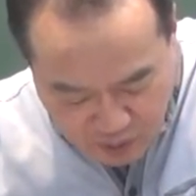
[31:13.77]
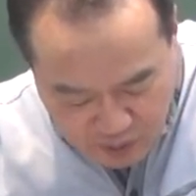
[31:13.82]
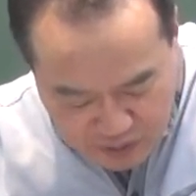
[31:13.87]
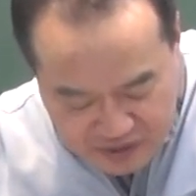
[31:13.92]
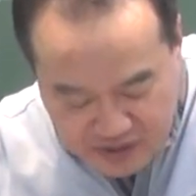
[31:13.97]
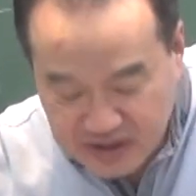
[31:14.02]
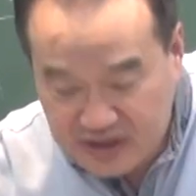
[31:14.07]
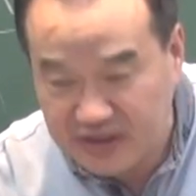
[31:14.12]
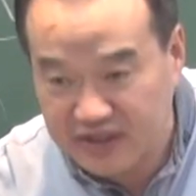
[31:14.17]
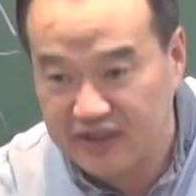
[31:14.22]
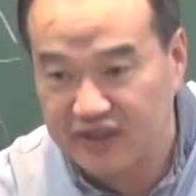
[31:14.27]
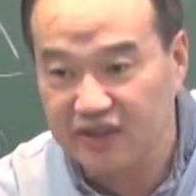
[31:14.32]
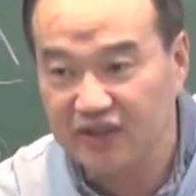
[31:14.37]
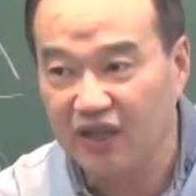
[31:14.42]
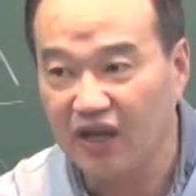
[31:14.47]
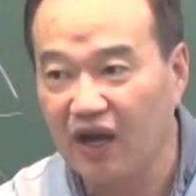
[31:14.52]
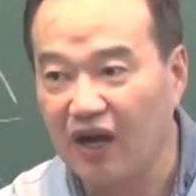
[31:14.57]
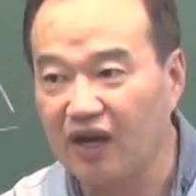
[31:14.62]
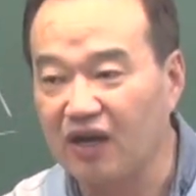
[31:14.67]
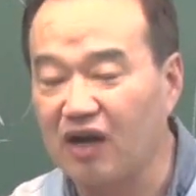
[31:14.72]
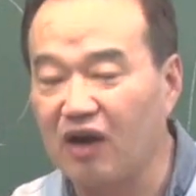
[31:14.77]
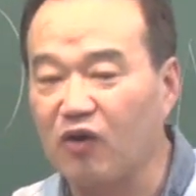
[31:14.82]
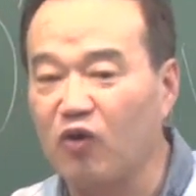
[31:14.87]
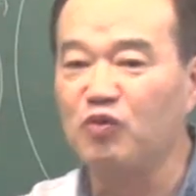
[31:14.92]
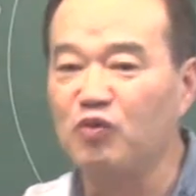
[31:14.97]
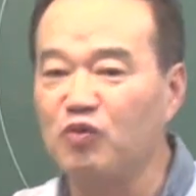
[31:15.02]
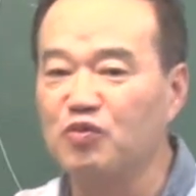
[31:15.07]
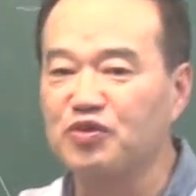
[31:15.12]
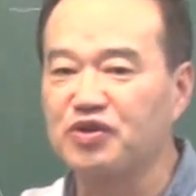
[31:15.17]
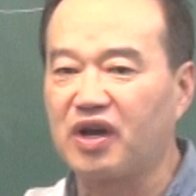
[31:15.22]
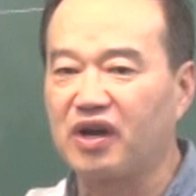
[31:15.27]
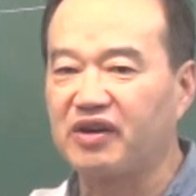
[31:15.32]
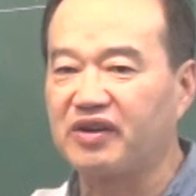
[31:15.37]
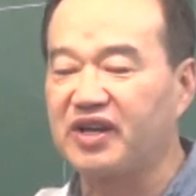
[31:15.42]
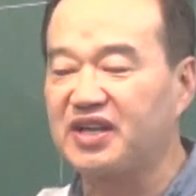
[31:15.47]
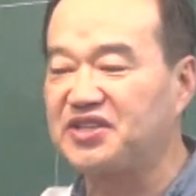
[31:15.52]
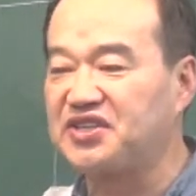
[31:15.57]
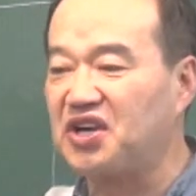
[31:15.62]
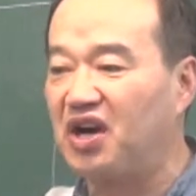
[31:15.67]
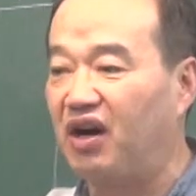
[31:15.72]
골드너는 아까 골무라
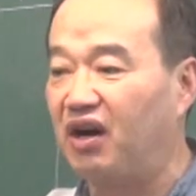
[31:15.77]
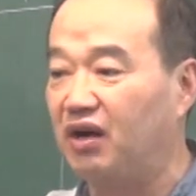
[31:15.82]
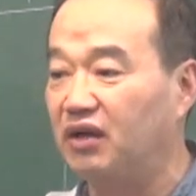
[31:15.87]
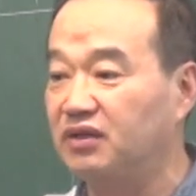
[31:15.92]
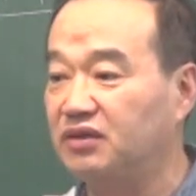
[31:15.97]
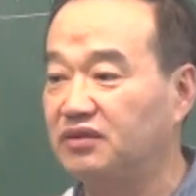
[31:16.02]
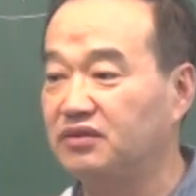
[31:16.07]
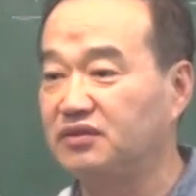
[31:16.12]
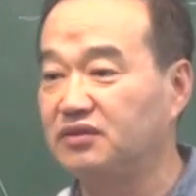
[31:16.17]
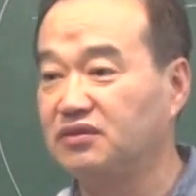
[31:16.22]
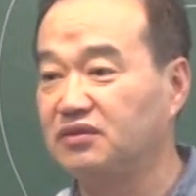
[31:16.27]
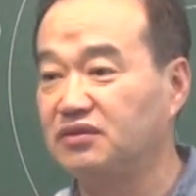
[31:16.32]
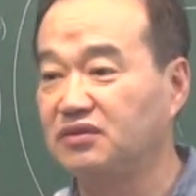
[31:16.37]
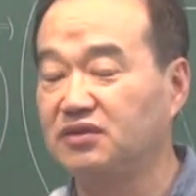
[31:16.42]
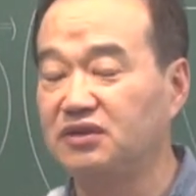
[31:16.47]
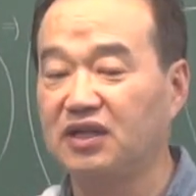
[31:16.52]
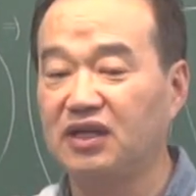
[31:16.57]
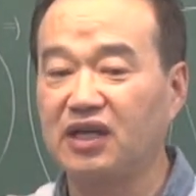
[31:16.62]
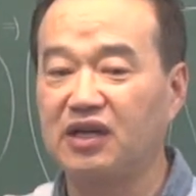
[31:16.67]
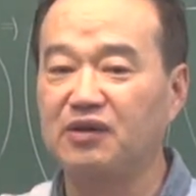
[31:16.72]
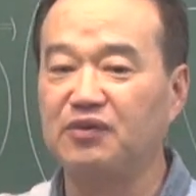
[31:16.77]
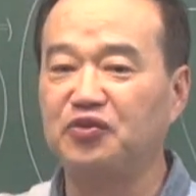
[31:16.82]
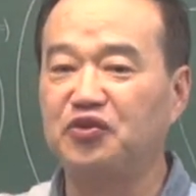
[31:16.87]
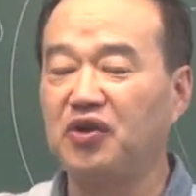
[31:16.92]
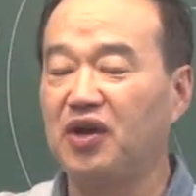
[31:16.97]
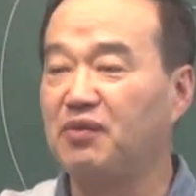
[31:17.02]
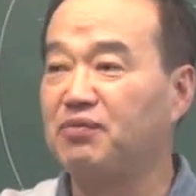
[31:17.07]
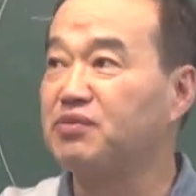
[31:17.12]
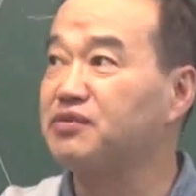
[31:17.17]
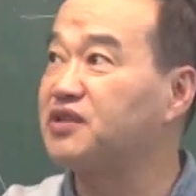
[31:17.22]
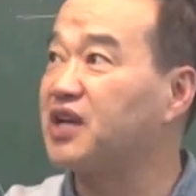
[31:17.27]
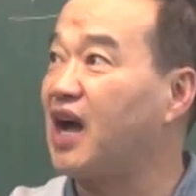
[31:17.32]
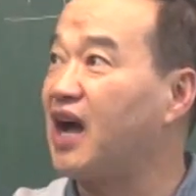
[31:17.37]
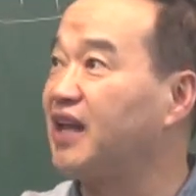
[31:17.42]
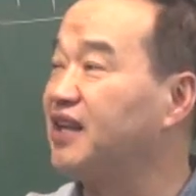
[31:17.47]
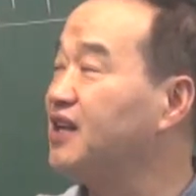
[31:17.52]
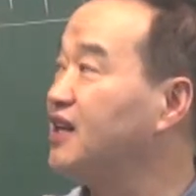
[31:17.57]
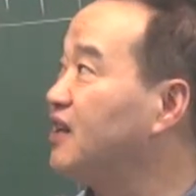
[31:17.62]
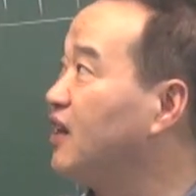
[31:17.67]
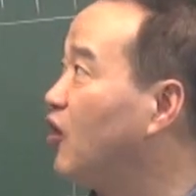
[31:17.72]
그랬죠? 그럼 뒤에
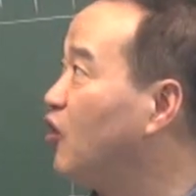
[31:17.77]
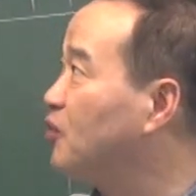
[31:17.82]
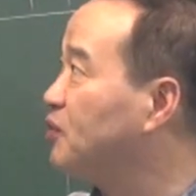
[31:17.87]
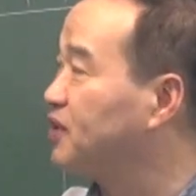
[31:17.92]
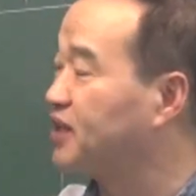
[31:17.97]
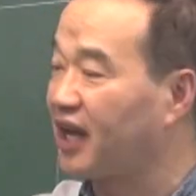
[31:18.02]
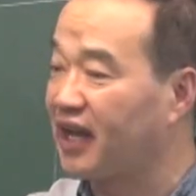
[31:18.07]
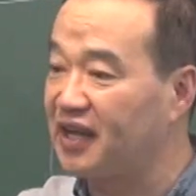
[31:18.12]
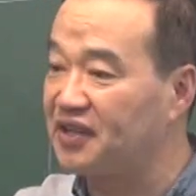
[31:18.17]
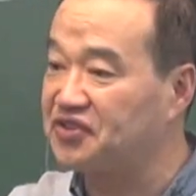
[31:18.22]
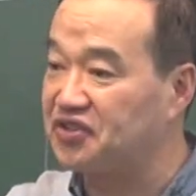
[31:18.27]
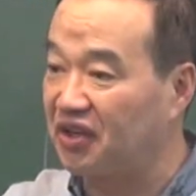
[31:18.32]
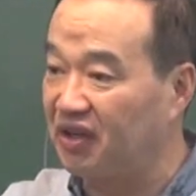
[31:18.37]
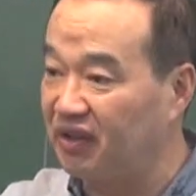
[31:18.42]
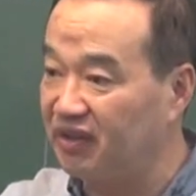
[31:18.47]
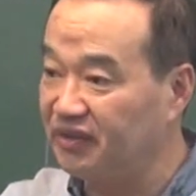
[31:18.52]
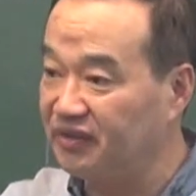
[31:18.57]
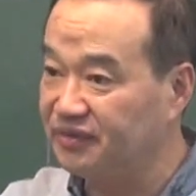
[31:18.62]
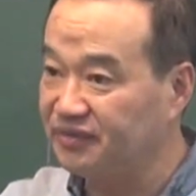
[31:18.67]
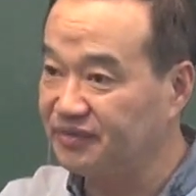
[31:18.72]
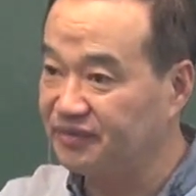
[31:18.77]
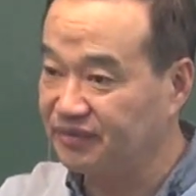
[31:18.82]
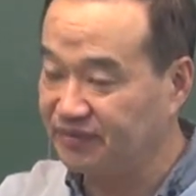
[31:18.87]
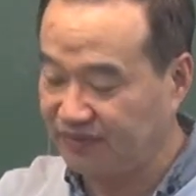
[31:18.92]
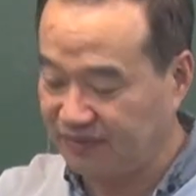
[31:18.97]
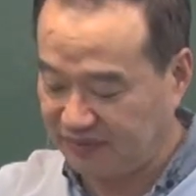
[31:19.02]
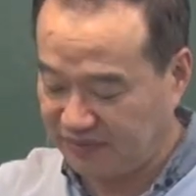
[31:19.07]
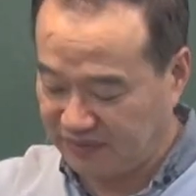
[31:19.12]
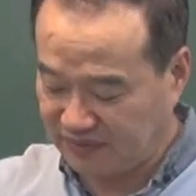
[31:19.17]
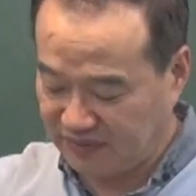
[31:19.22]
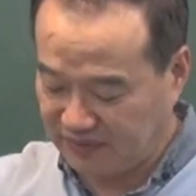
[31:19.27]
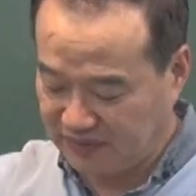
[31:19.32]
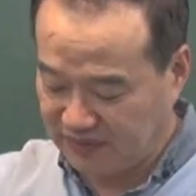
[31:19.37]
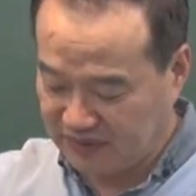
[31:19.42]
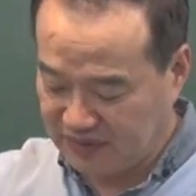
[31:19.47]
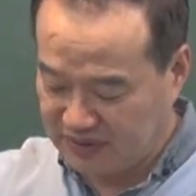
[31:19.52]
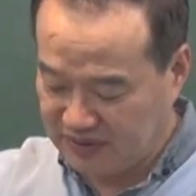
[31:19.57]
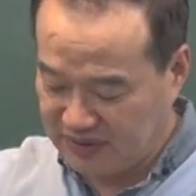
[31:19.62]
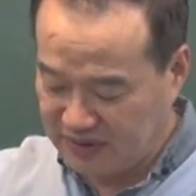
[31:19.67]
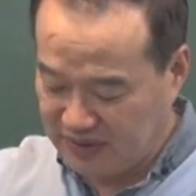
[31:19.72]
무사한 일 나오면 되겠죠?
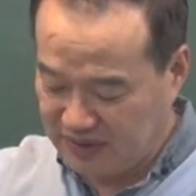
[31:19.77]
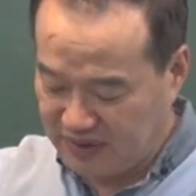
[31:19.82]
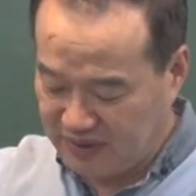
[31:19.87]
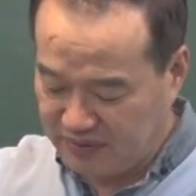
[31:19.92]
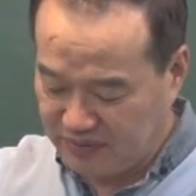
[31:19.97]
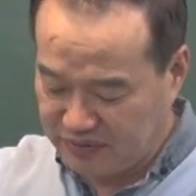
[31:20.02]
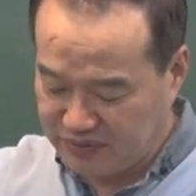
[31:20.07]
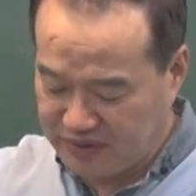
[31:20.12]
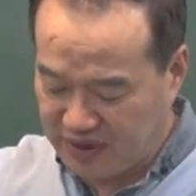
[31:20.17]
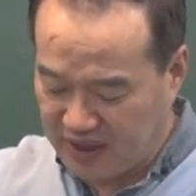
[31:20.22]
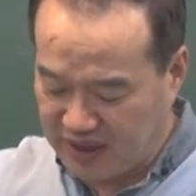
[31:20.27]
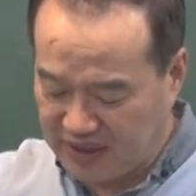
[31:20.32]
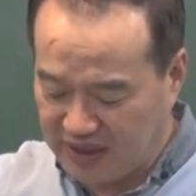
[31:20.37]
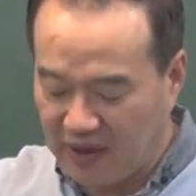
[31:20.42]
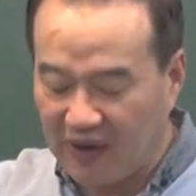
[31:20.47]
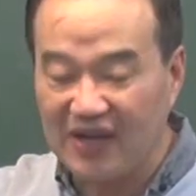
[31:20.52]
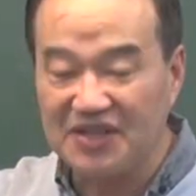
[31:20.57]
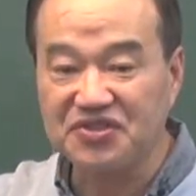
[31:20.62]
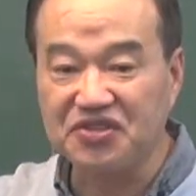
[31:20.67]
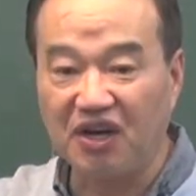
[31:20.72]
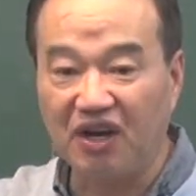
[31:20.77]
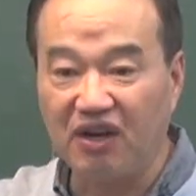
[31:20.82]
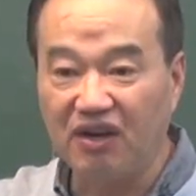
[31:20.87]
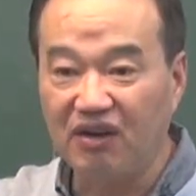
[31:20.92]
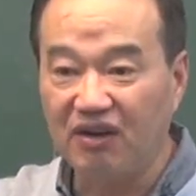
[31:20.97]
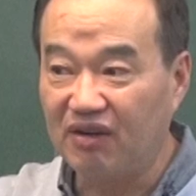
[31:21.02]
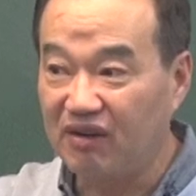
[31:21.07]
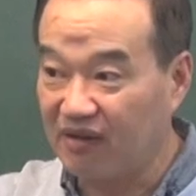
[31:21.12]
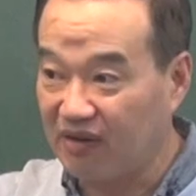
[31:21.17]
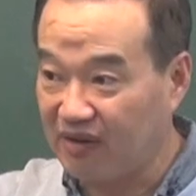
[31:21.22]
무사한 일 나왔죠?